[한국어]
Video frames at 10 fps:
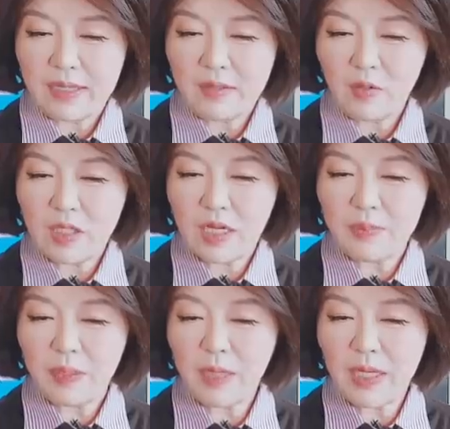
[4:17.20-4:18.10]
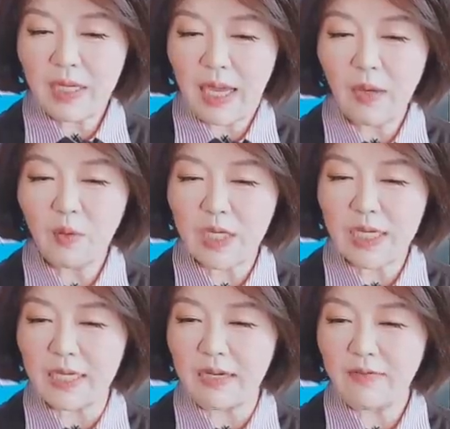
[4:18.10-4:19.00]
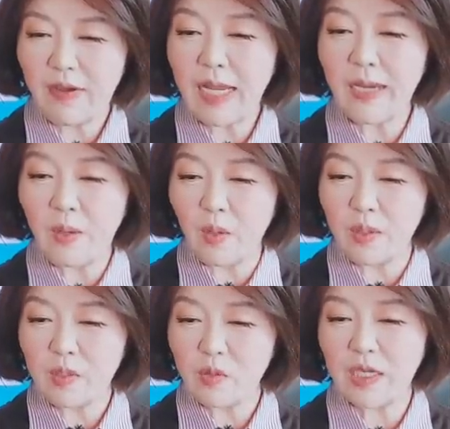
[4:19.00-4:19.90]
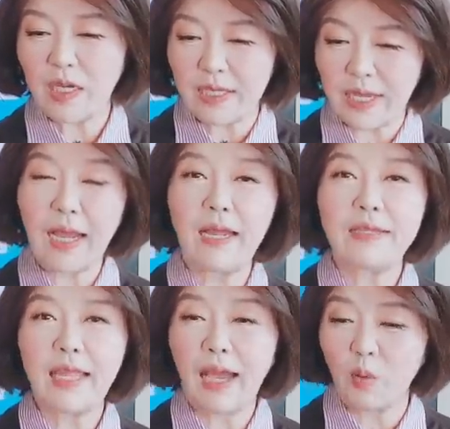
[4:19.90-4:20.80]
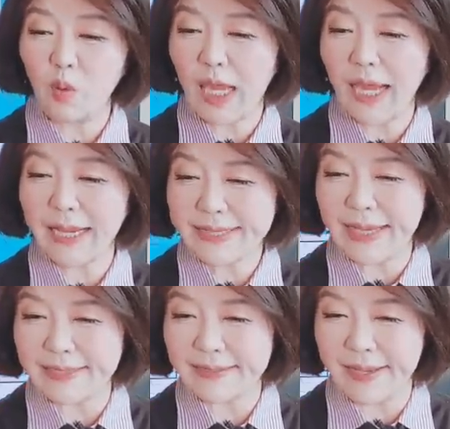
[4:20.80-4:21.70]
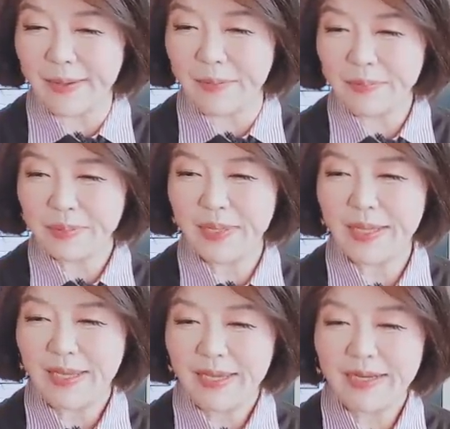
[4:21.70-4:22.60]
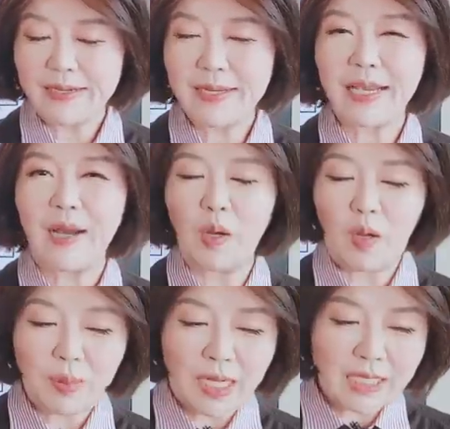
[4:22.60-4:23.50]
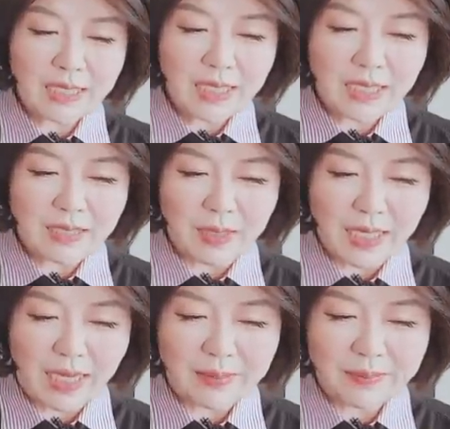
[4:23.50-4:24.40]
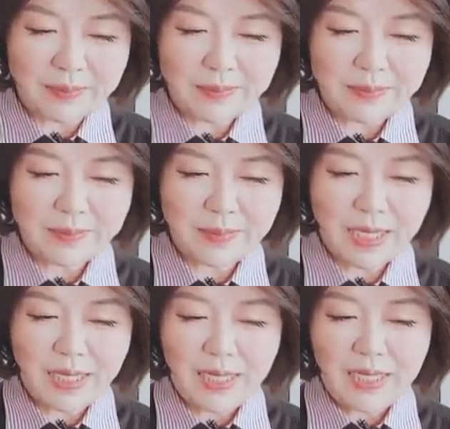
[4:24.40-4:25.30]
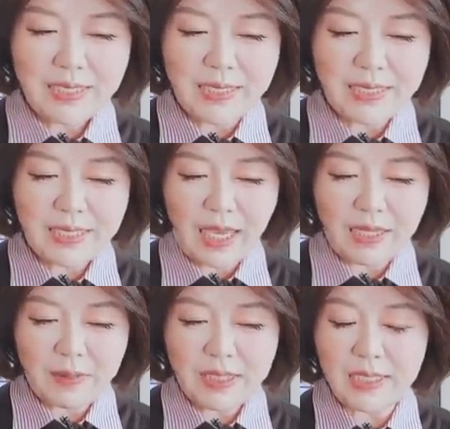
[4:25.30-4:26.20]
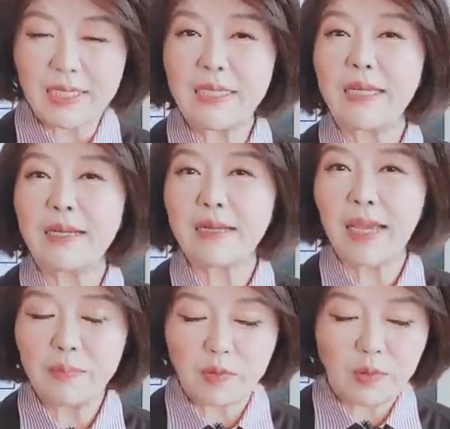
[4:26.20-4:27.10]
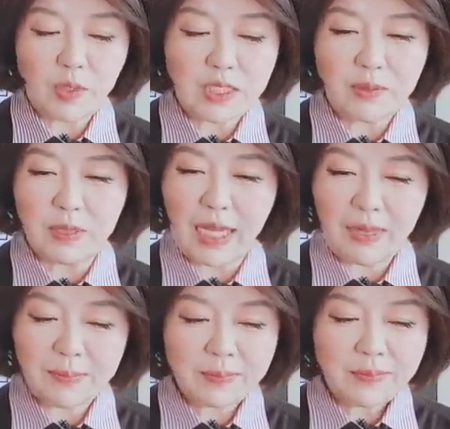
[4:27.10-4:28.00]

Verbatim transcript: 트위터가 비밀리에 해온 일을 파일로 트위터에다가 다 공개하겠다는 거예요. 이러니까 얼마나 싫겠습니까? 자, CNBC는 이렇게 보도됐습니다.